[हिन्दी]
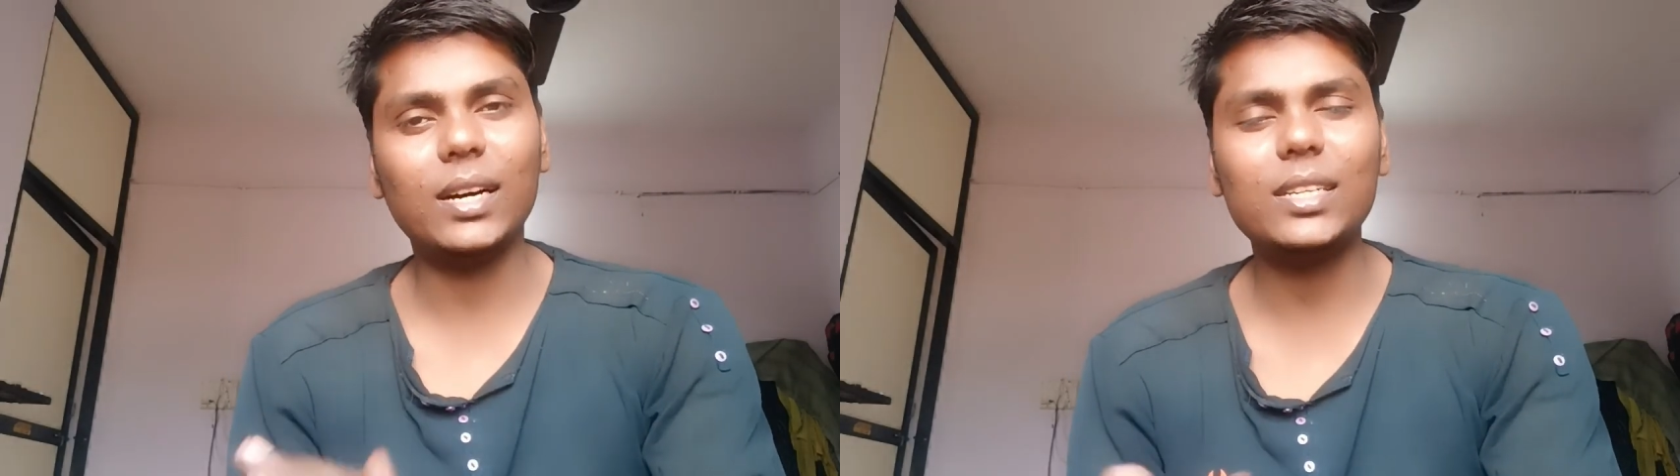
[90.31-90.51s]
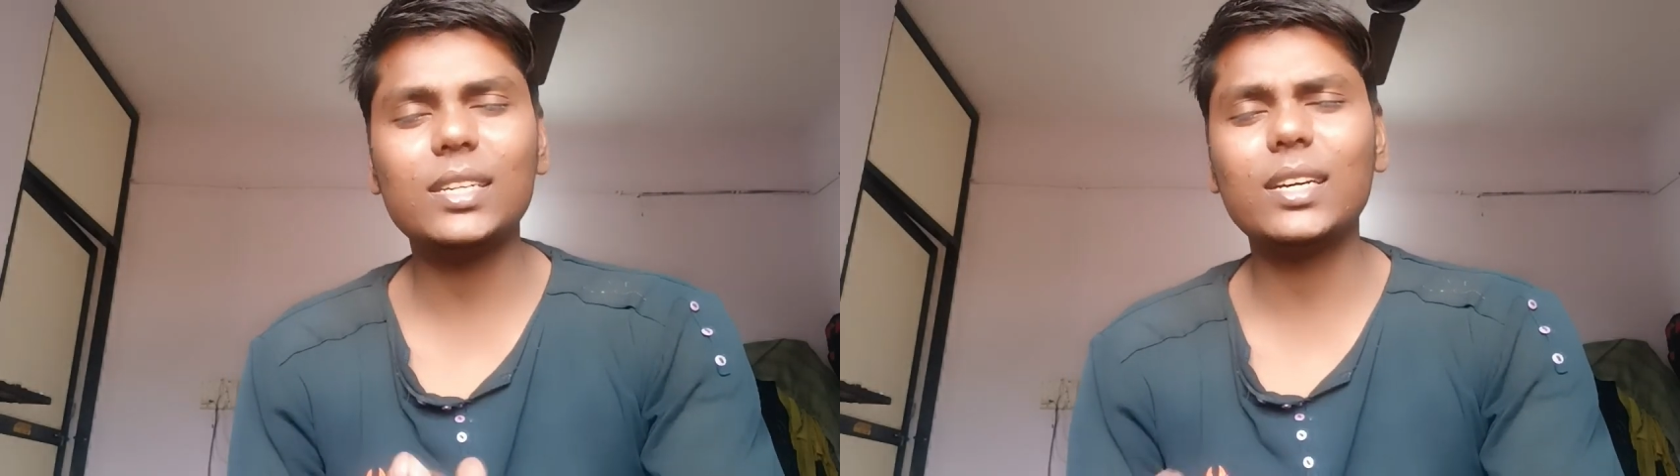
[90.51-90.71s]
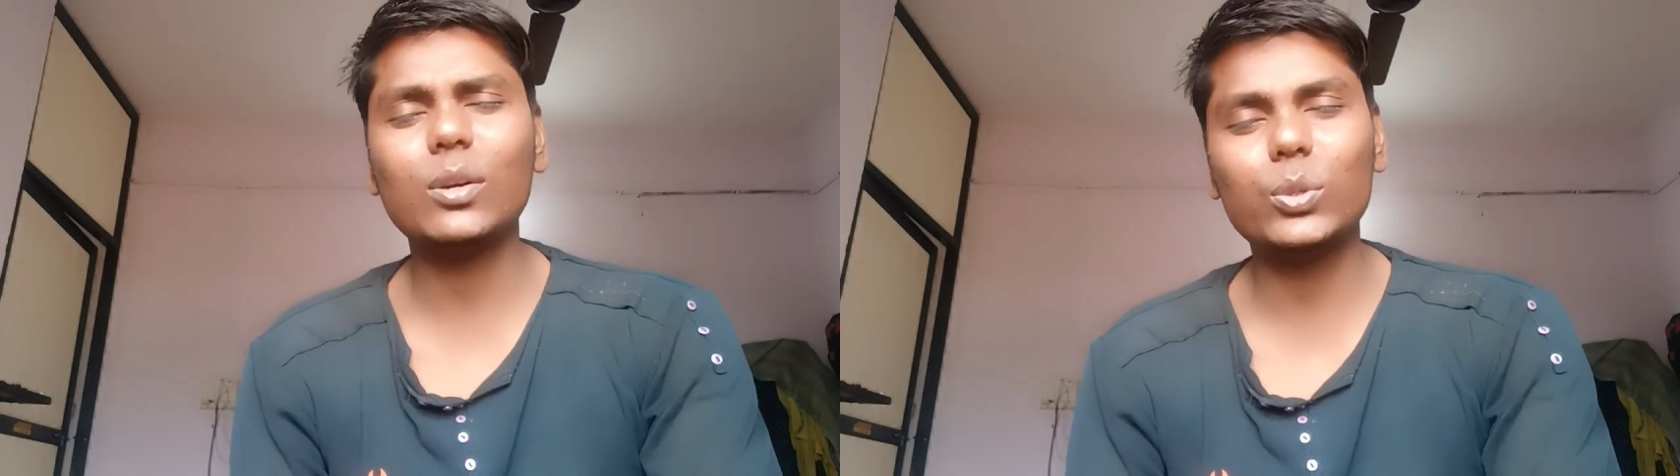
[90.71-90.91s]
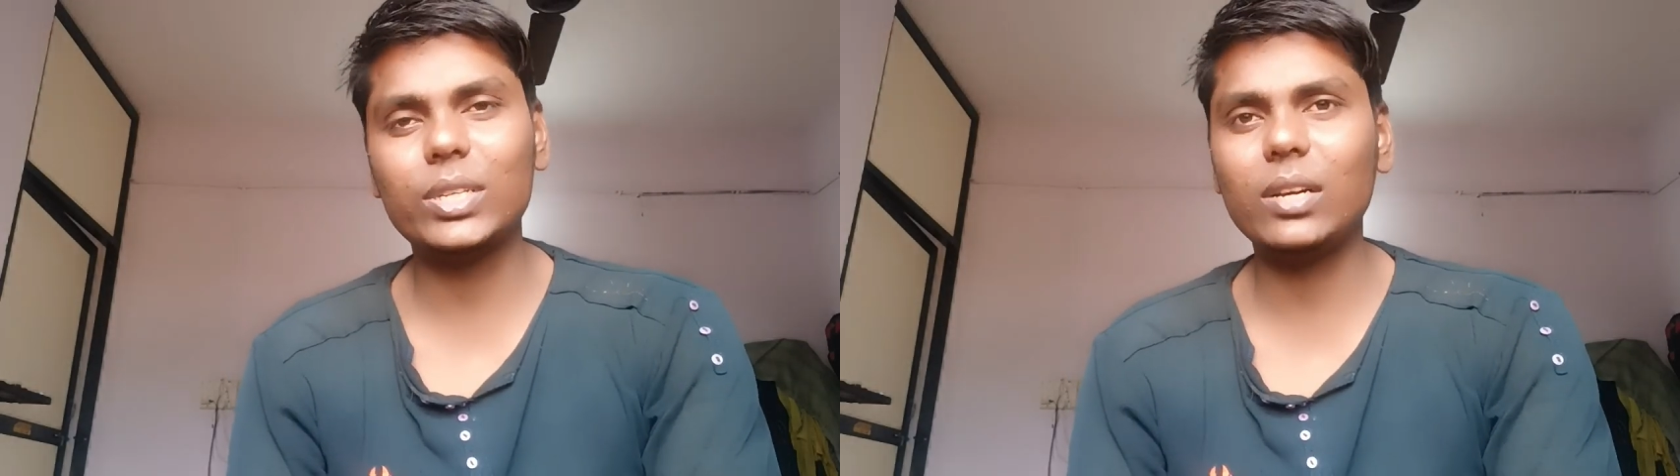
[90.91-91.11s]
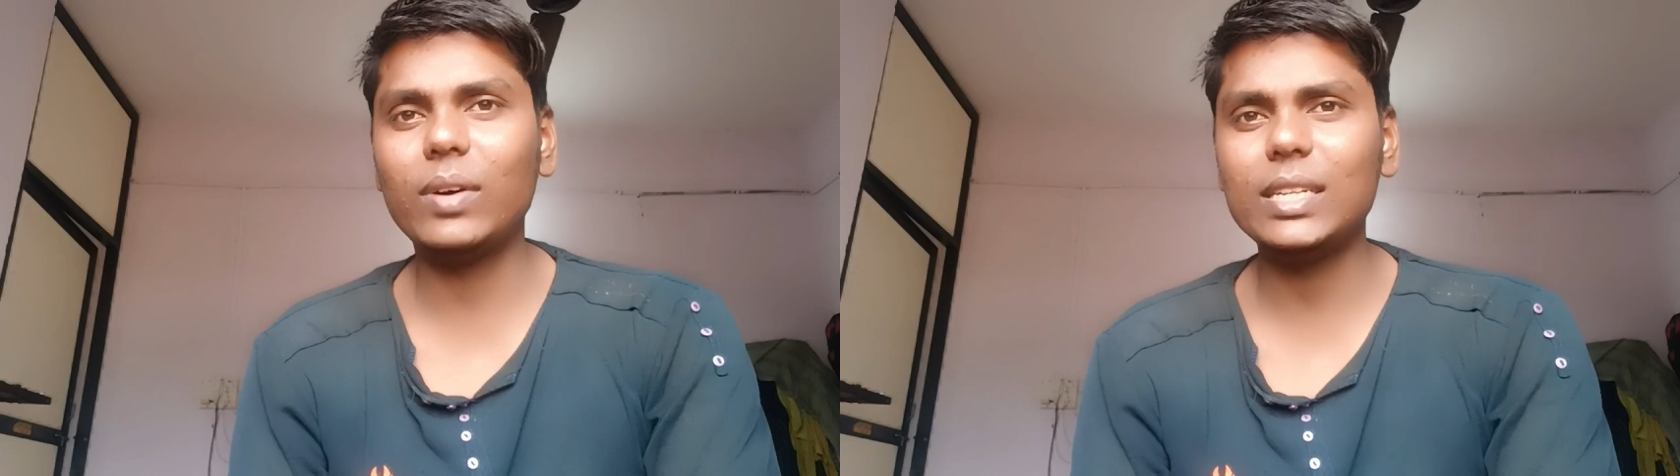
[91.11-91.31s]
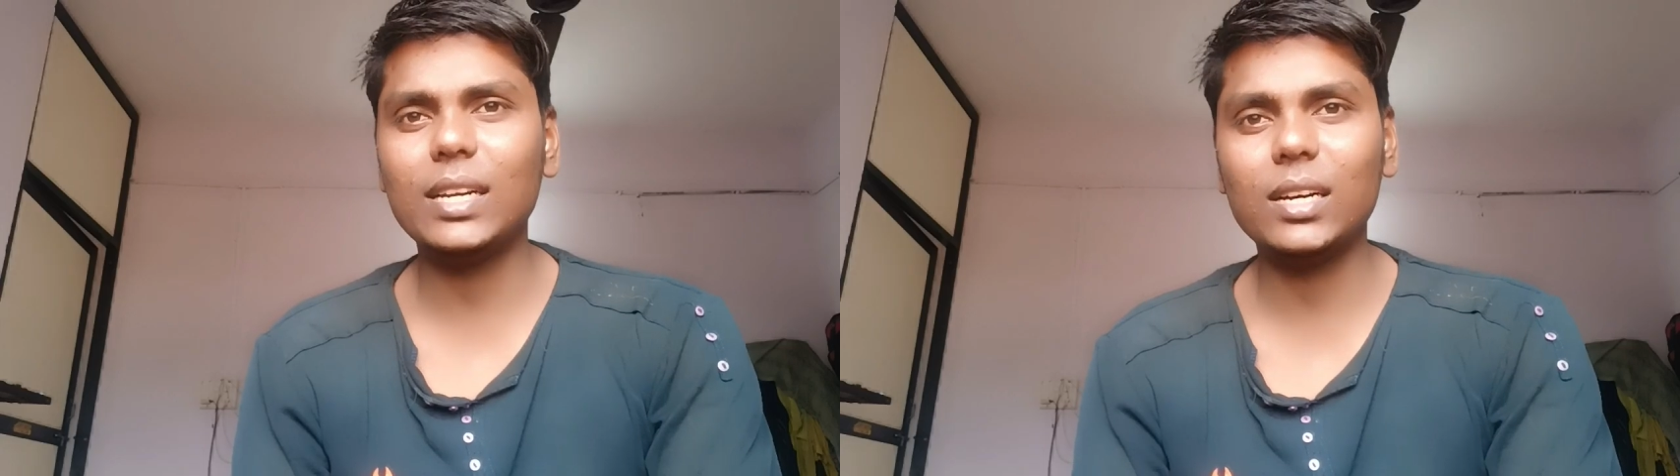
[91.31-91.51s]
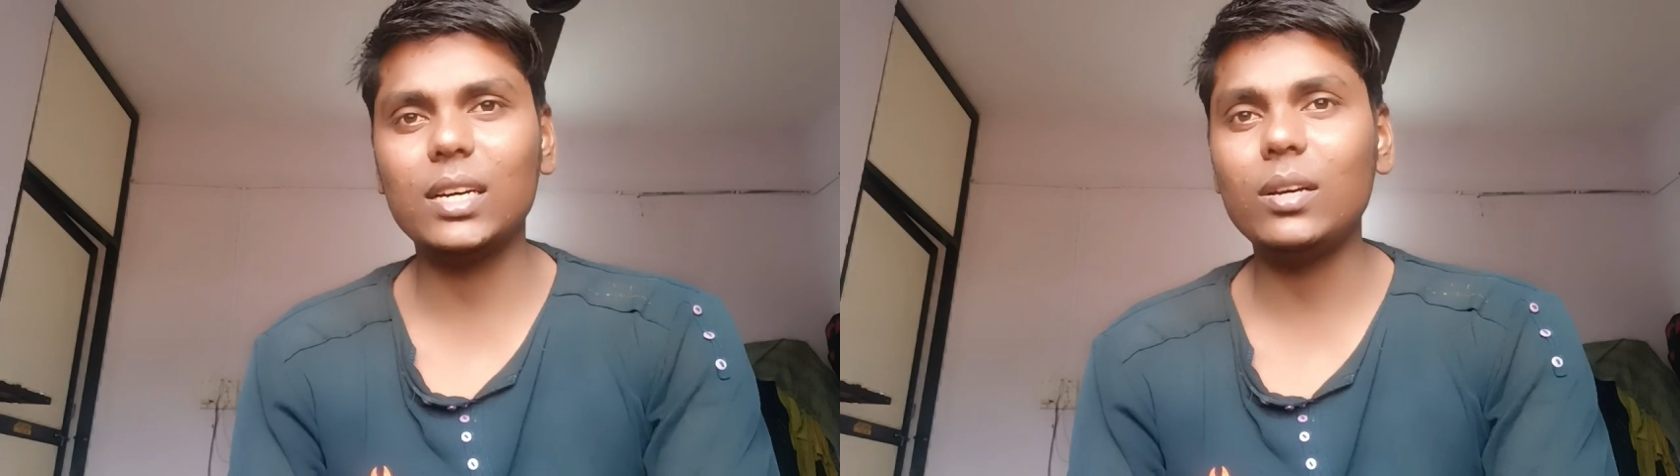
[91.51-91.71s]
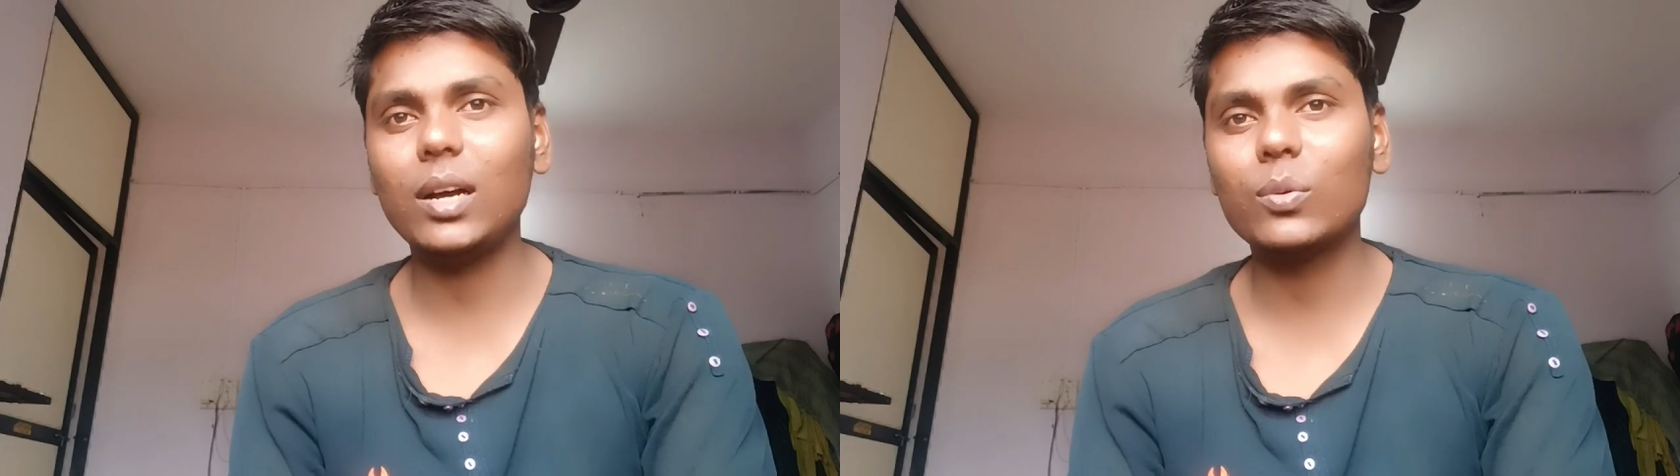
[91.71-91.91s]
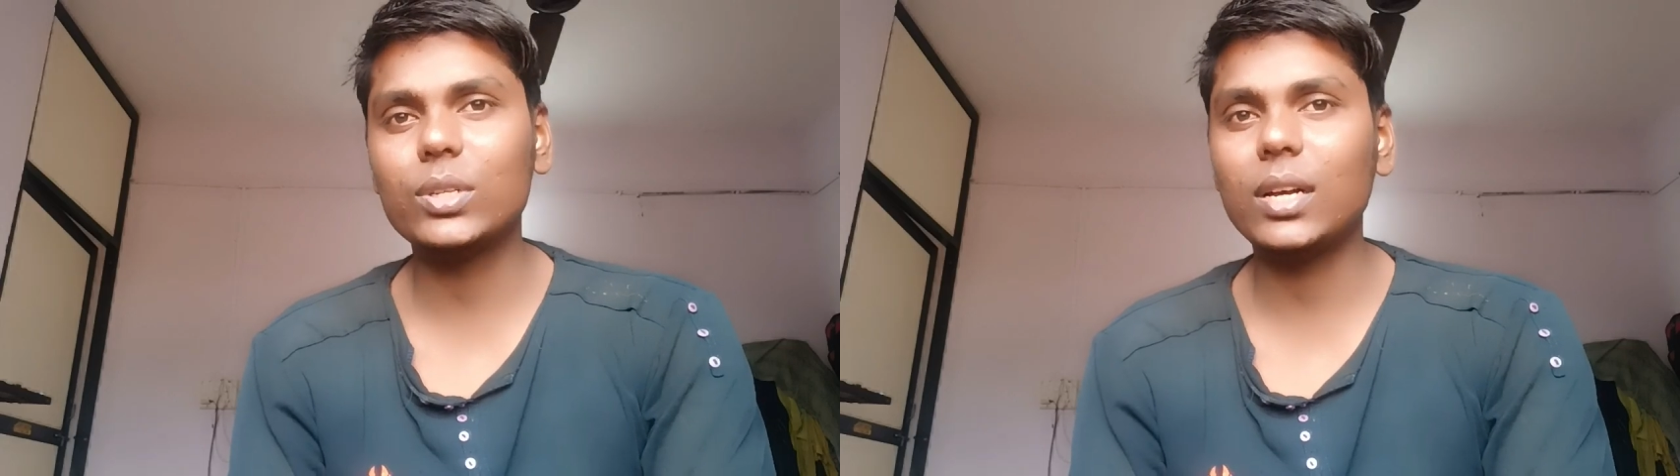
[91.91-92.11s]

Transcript: हर जगह के कुछ रिवाज अलग है और कुछ